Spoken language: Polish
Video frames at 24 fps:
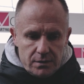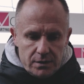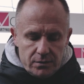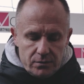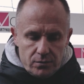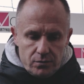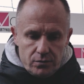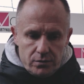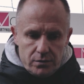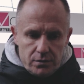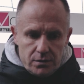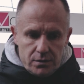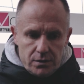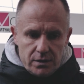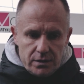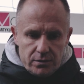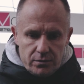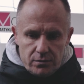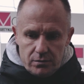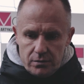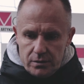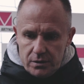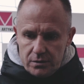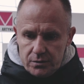Gratuluję,
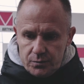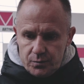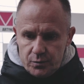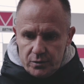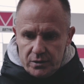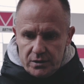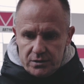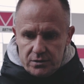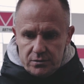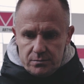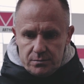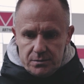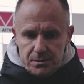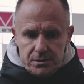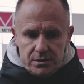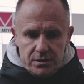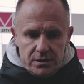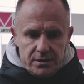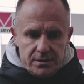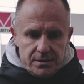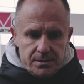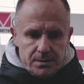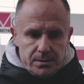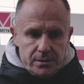gratuluję gospodarzom
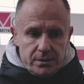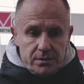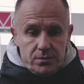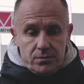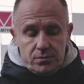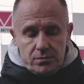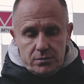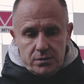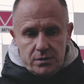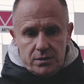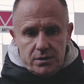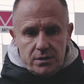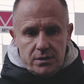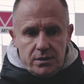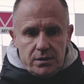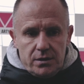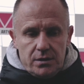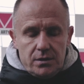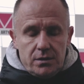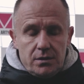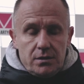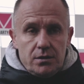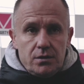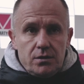zwycięstwa, które,
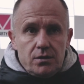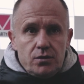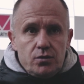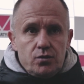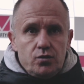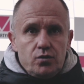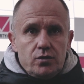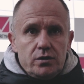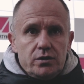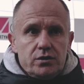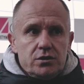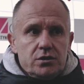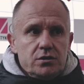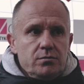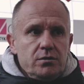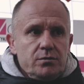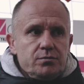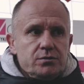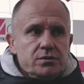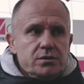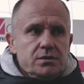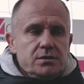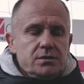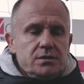które
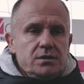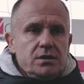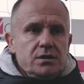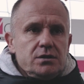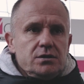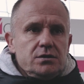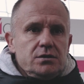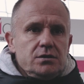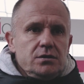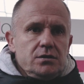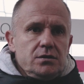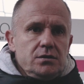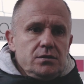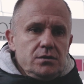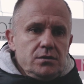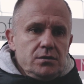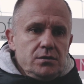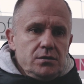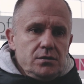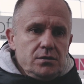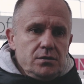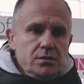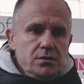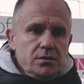trzeba przyznać
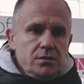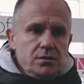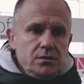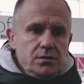i,